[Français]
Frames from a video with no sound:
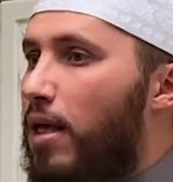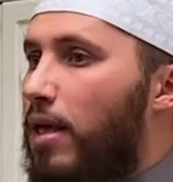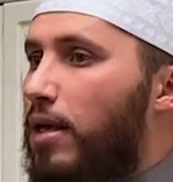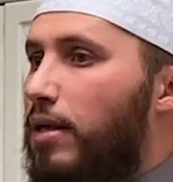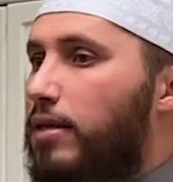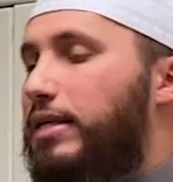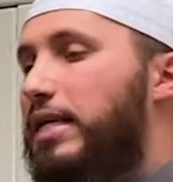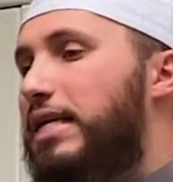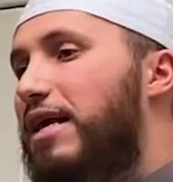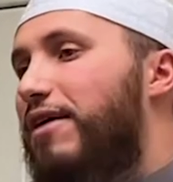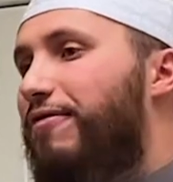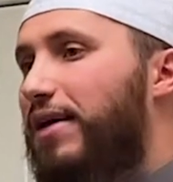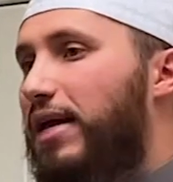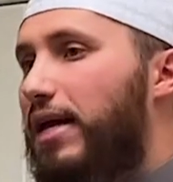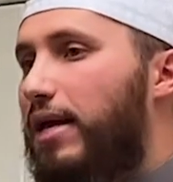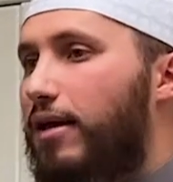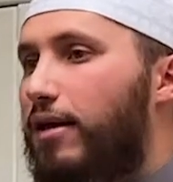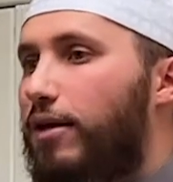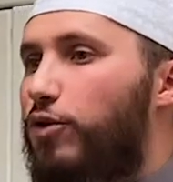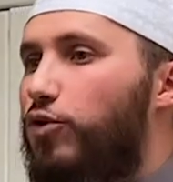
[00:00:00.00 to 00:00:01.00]
S'il y
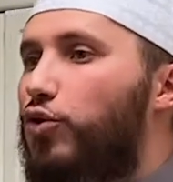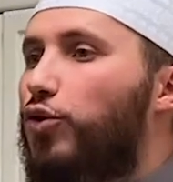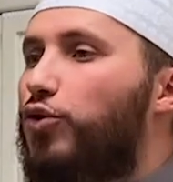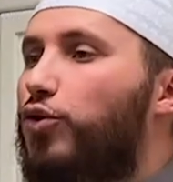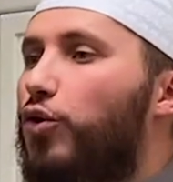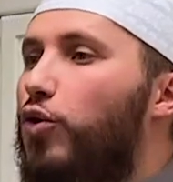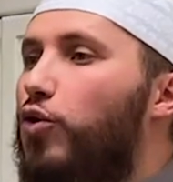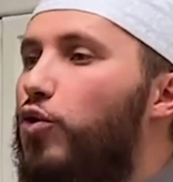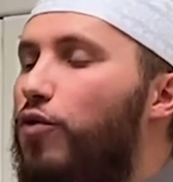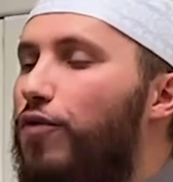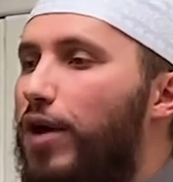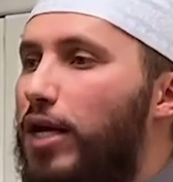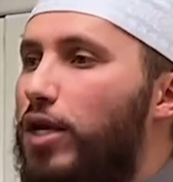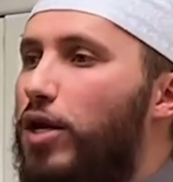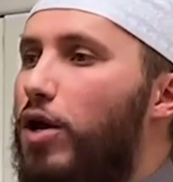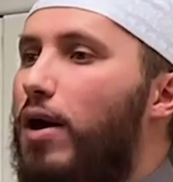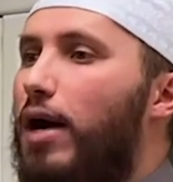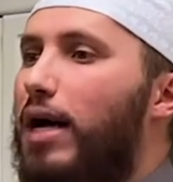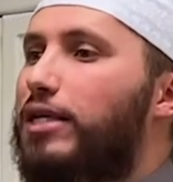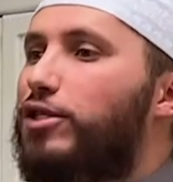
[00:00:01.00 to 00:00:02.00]
avait d'autres
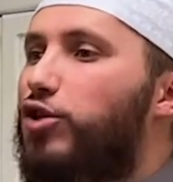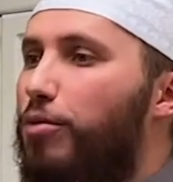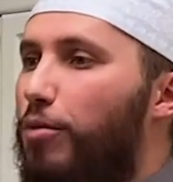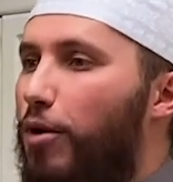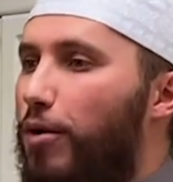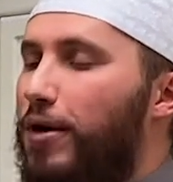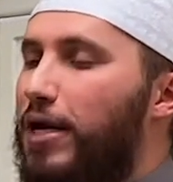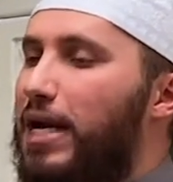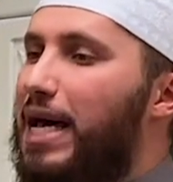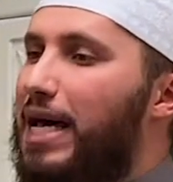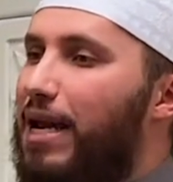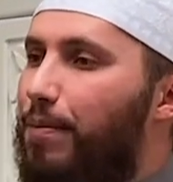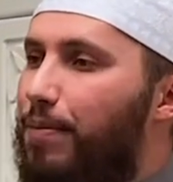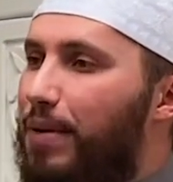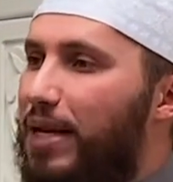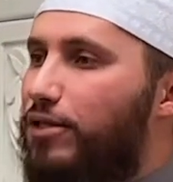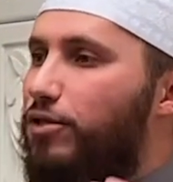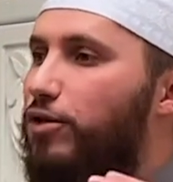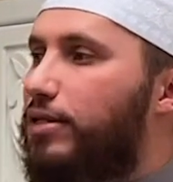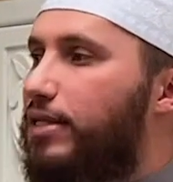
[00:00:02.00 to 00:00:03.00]
gouverneurs à ce moment-là à la
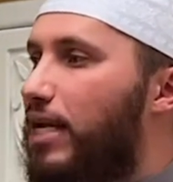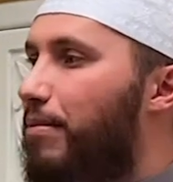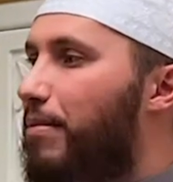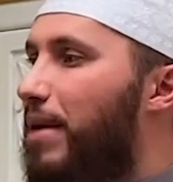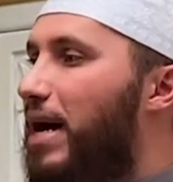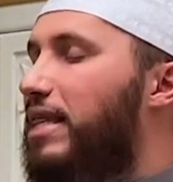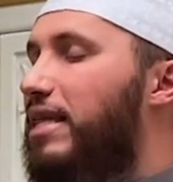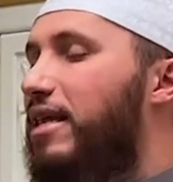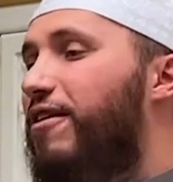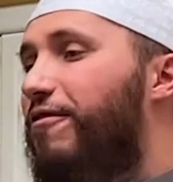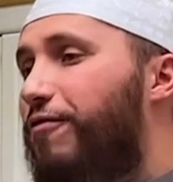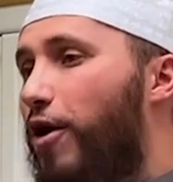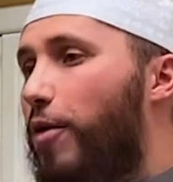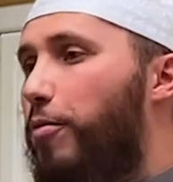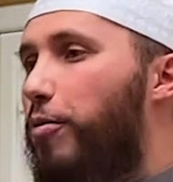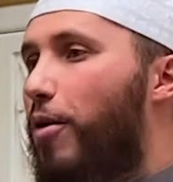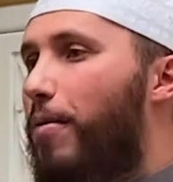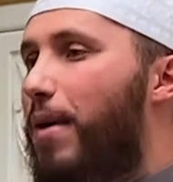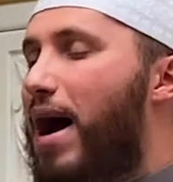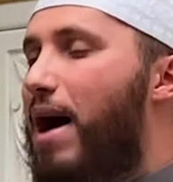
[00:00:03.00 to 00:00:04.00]
place de Selman, il est fort
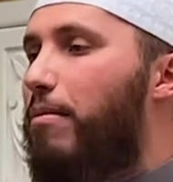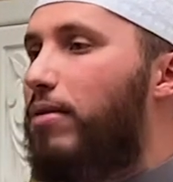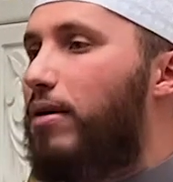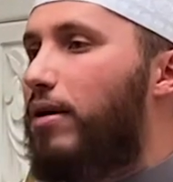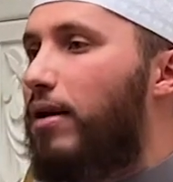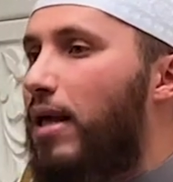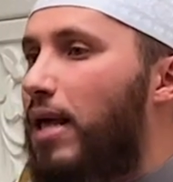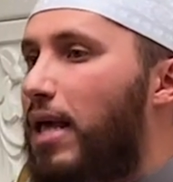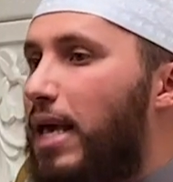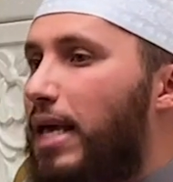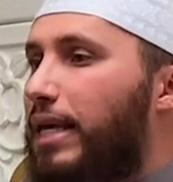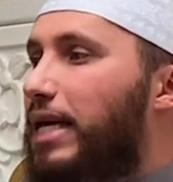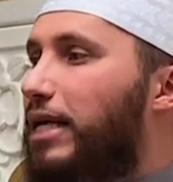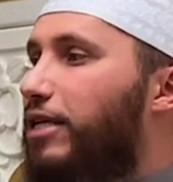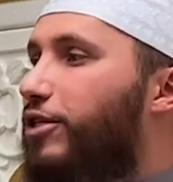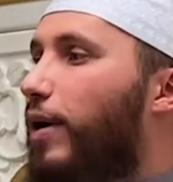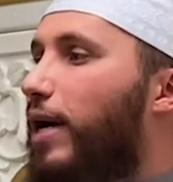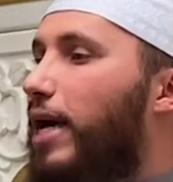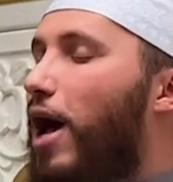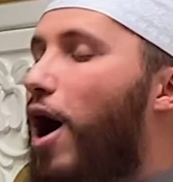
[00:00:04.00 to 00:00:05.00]
probable
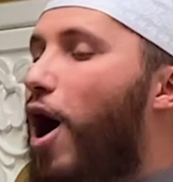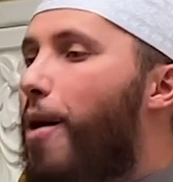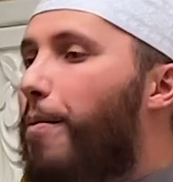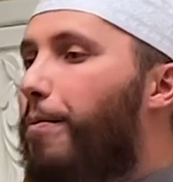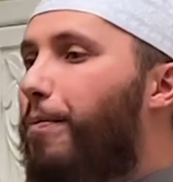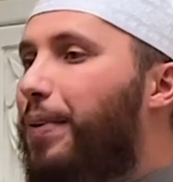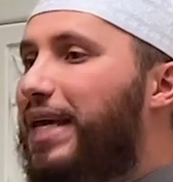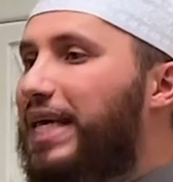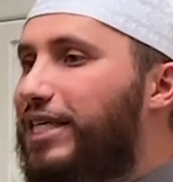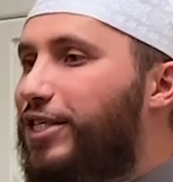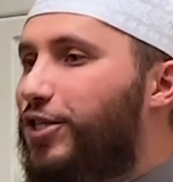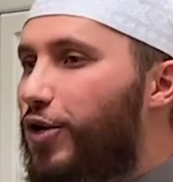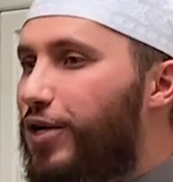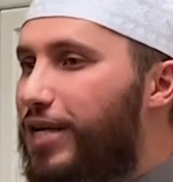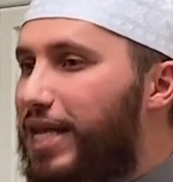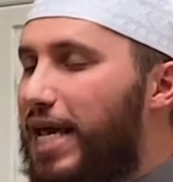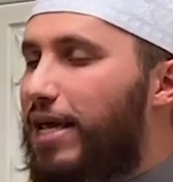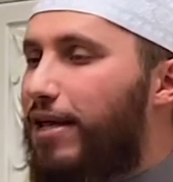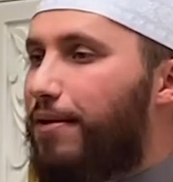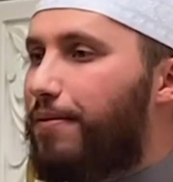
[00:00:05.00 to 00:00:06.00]
qu'ils auraient
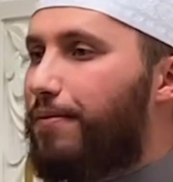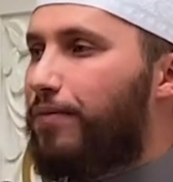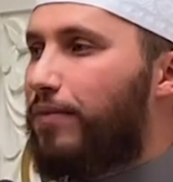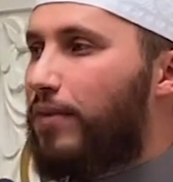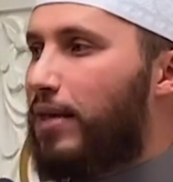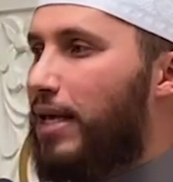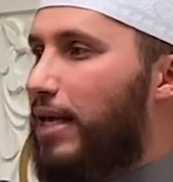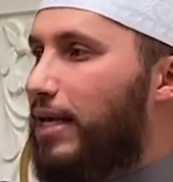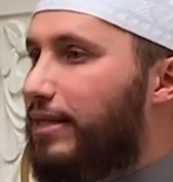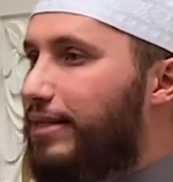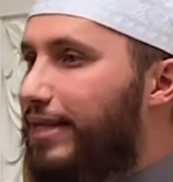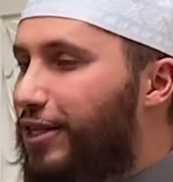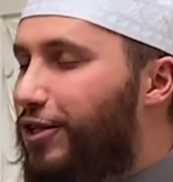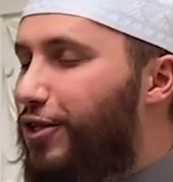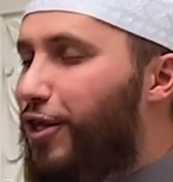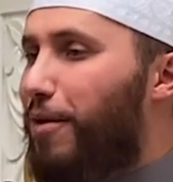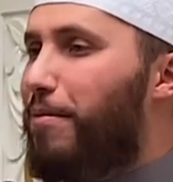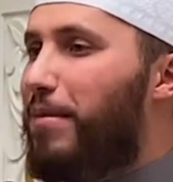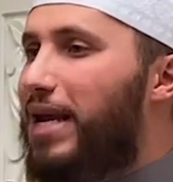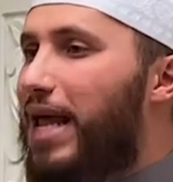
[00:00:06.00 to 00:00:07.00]
emprisonné
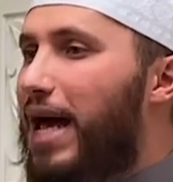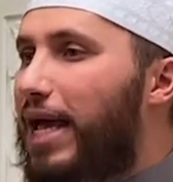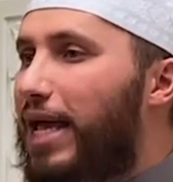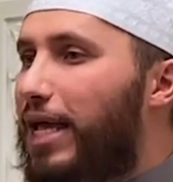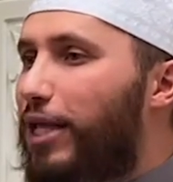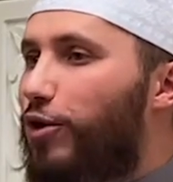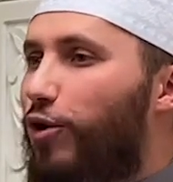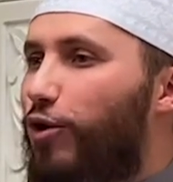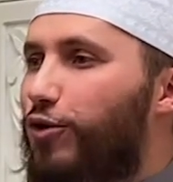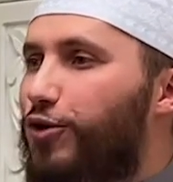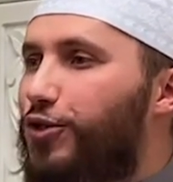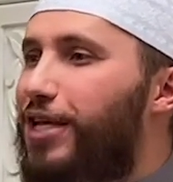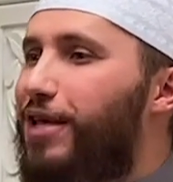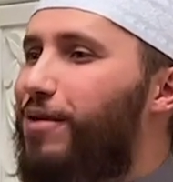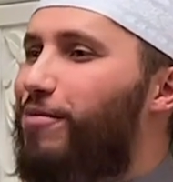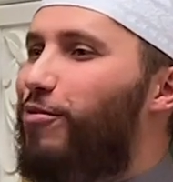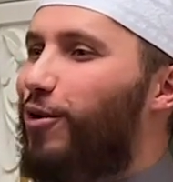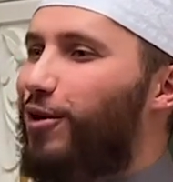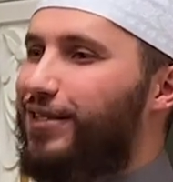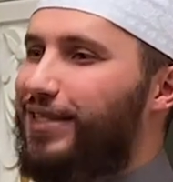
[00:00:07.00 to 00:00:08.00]
cet homme-là étranger
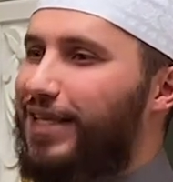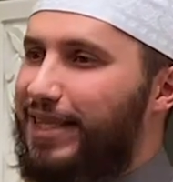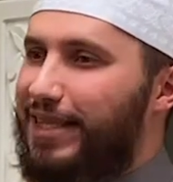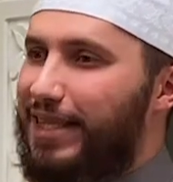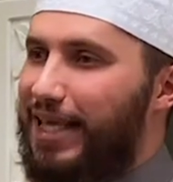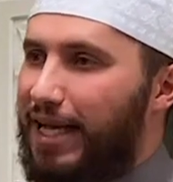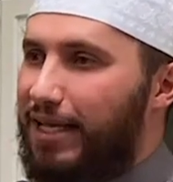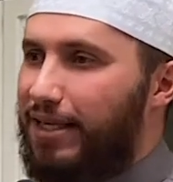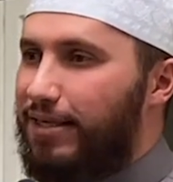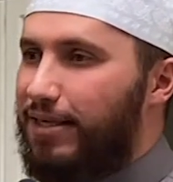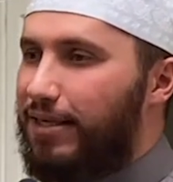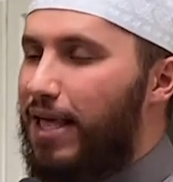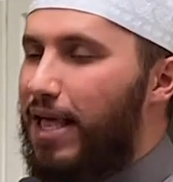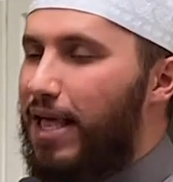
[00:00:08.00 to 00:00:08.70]
pour cet acte.